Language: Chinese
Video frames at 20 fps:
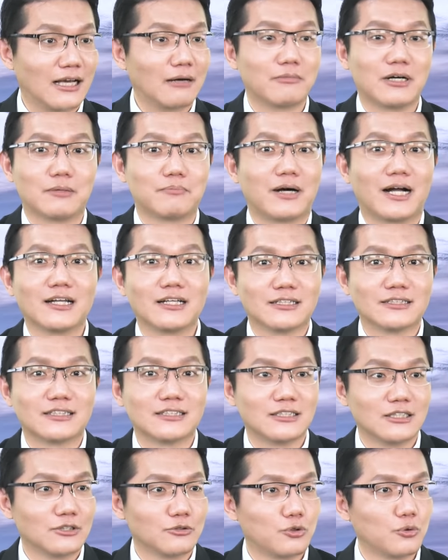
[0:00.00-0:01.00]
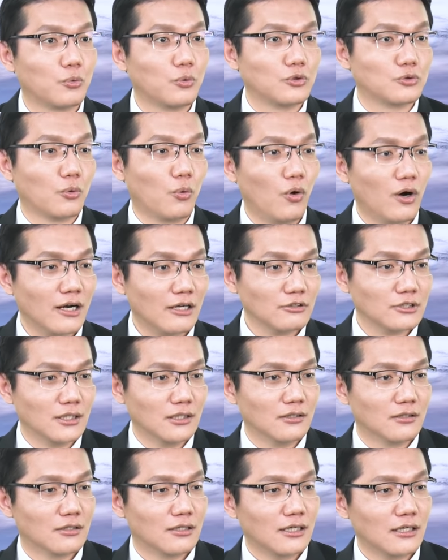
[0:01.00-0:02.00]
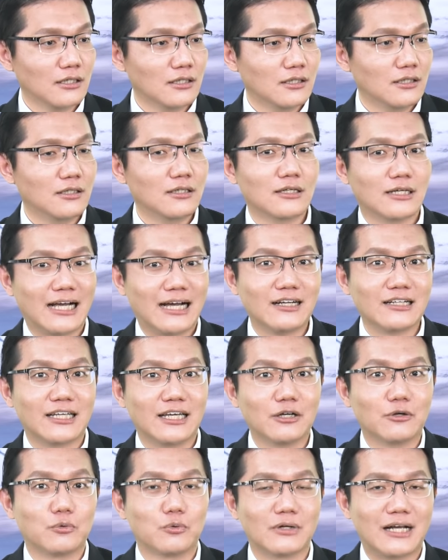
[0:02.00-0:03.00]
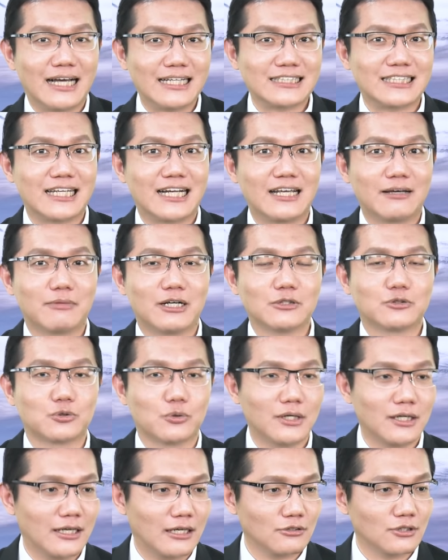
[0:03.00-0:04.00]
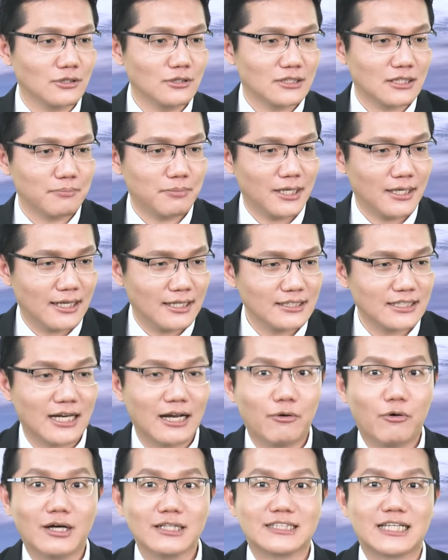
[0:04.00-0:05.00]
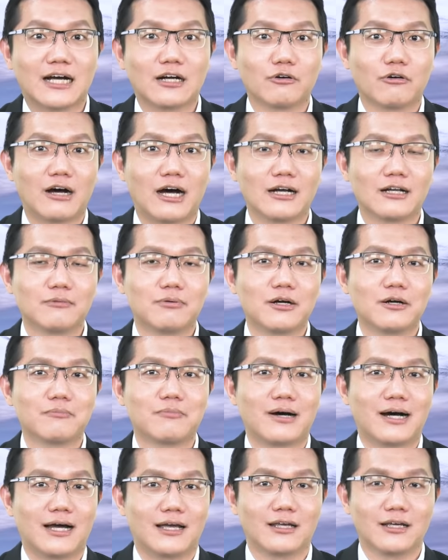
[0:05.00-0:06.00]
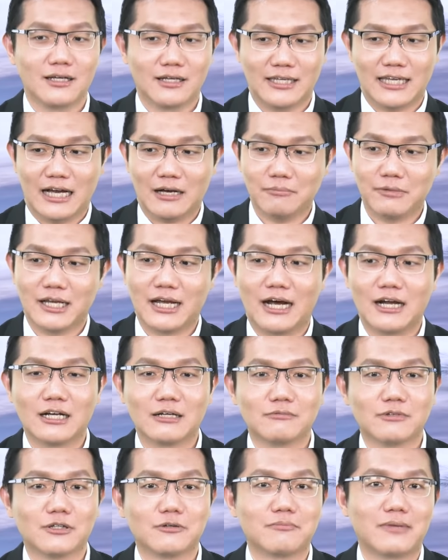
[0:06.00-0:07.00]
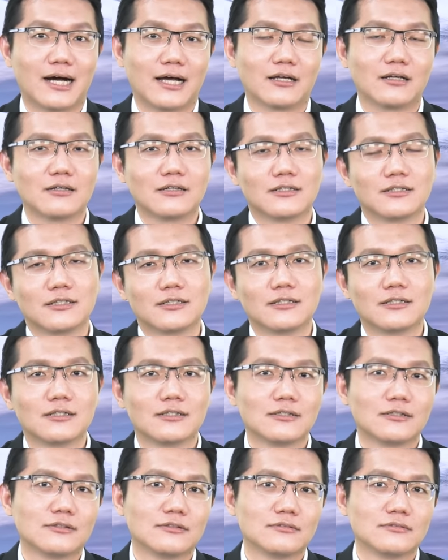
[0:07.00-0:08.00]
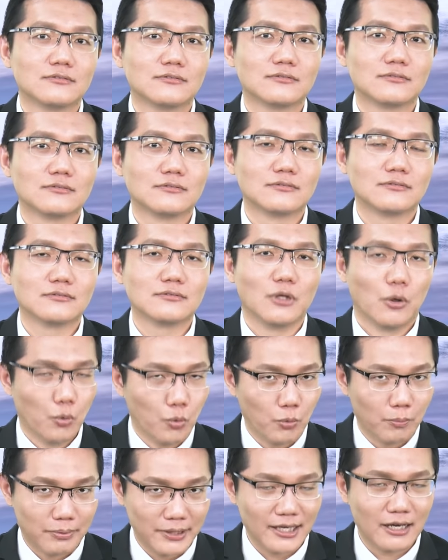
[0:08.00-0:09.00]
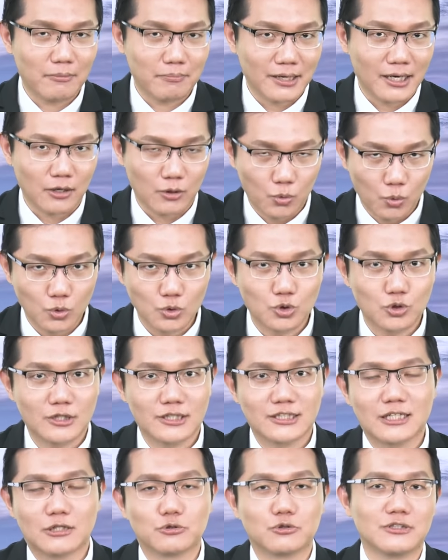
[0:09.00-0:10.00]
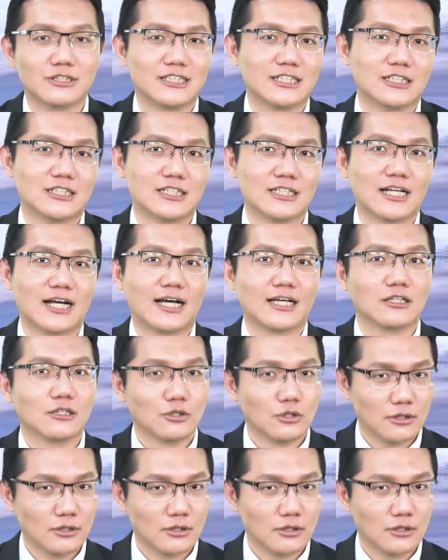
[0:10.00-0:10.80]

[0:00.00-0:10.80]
你干嘛把你的资金去问说哇，老师那个钢铁股拉起来要不要追？老师这边来讲的话，长隆还能不能买？杨明还能不能买？务必要把过去的教训记起来，